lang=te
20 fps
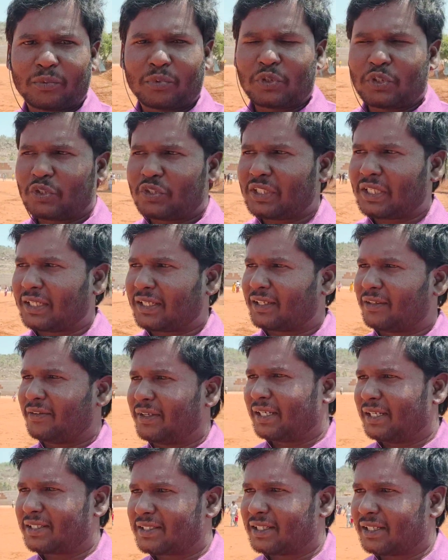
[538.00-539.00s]
చూశారు కదా
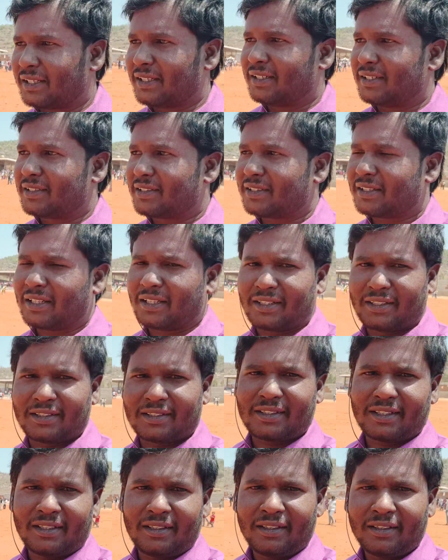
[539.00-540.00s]
వెహికల్స్ ఎన్ని
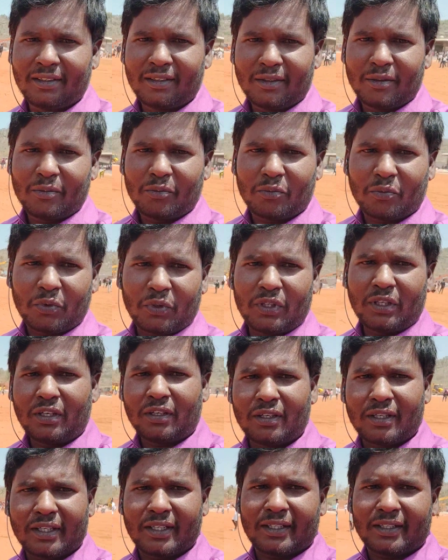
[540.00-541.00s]
అనేసి ఫుల్గా
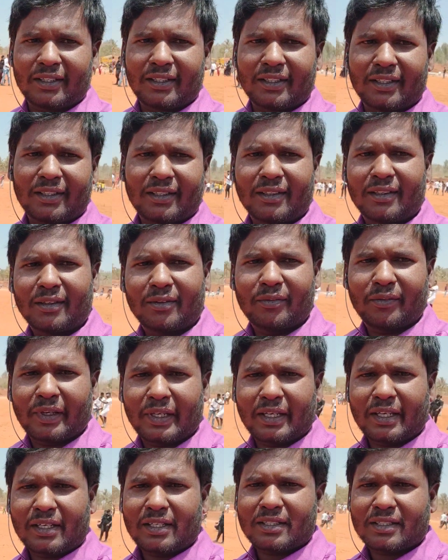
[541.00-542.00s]
ఉన్నాయండి
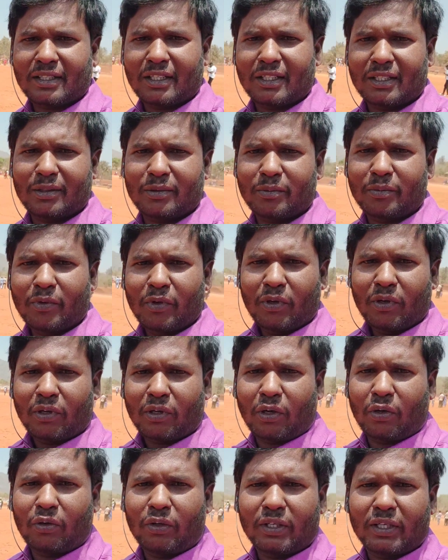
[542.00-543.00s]
వెహికల్స్ కానీ
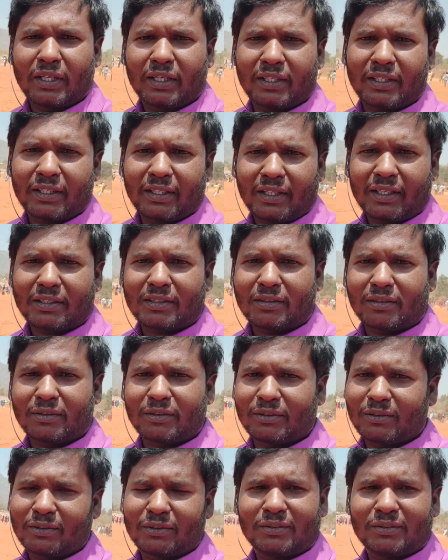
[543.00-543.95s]
క్రౌడ్ కానీ అసలు